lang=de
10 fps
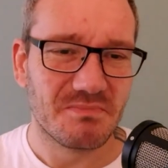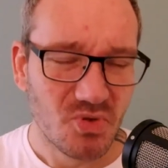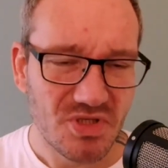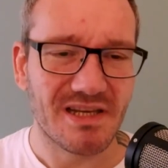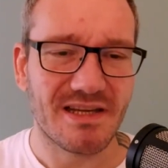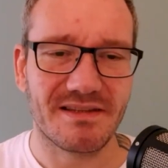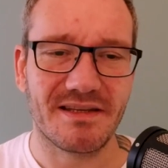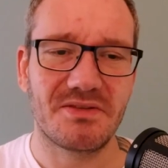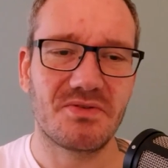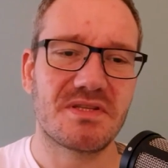
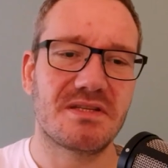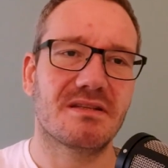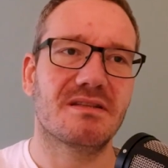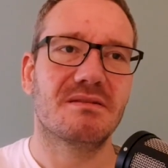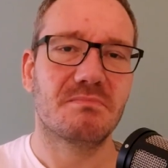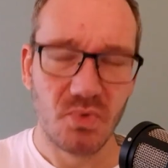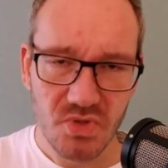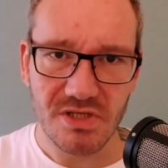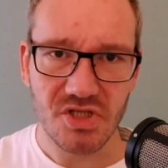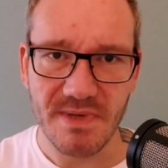Muskelkater reduzieren,
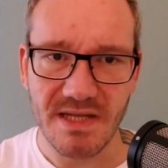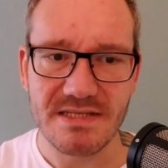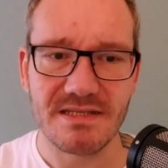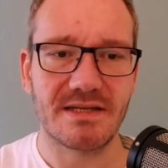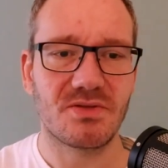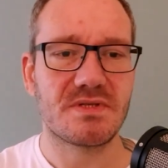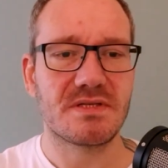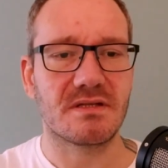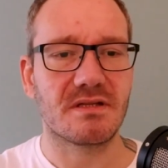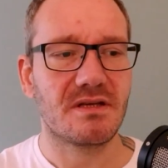Muskelschmerzen
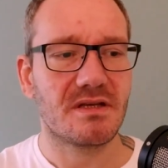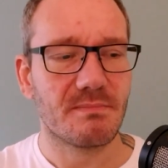reduzieren,